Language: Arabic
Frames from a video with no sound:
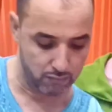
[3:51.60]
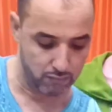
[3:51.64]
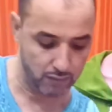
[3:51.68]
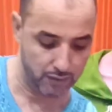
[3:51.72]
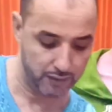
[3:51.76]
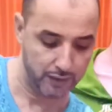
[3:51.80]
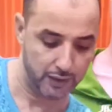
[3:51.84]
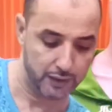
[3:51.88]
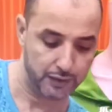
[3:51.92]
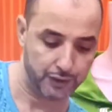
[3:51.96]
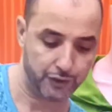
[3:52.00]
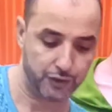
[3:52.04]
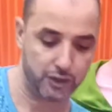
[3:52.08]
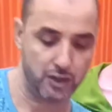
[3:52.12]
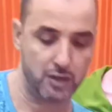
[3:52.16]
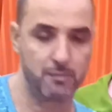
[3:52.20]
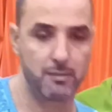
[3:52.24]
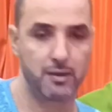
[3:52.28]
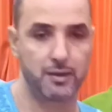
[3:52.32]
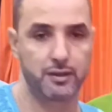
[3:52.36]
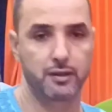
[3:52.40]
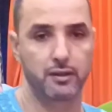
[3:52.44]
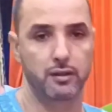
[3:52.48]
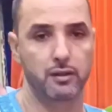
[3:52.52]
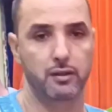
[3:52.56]
وعندنا هاد
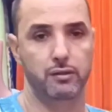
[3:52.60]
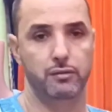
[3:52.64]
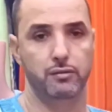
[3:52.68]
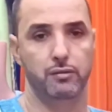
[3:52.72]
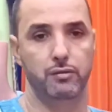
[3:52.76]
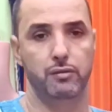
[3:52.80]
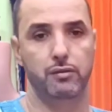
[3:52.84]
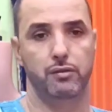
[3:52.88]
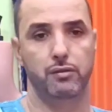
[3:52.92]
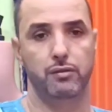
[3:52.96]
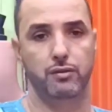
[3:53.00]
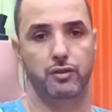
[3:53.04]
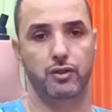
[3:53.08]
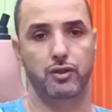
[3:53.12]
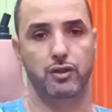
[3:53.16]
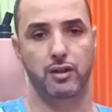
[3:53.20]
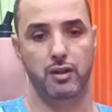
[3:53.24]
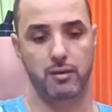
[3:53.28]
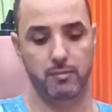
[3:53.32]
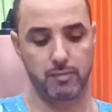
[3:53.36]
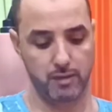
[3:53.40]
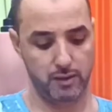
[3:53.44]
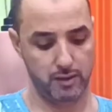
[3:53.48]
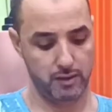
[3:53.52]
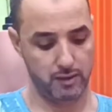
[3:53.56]
الرشيمات هادو
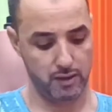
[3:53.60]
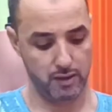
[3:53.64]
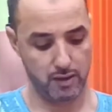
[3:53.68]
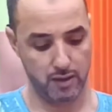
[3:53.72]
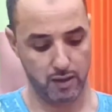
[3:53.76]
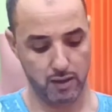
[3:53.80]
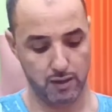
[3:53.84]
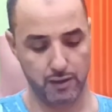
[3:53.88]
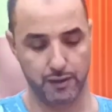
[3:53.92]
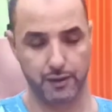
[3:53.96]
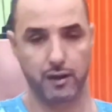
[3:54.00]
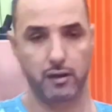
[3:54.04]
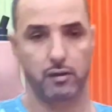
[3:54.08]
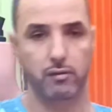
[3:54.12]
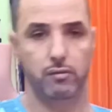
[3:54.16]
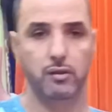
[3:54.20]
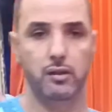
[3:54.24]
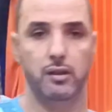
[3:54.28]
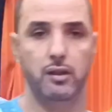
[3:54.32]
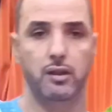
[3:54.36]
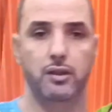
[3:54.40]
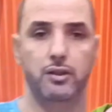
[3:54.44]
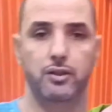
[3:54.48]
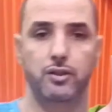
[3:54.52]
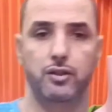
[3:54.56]
جلي ديال
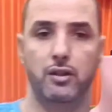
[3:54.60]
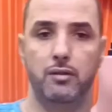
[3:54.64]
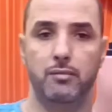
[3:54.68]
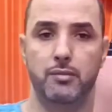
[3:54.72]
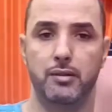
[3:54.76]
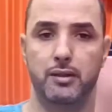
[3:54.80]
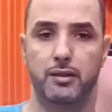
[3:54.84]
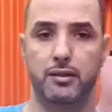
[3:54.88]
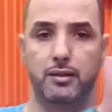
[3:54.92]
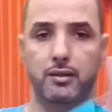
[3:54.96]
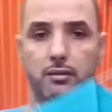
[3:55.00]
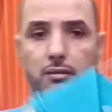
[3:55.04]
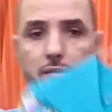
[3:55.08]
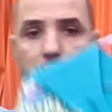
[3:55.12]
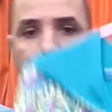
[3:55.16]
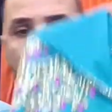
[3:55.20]
النخوة جلي الباس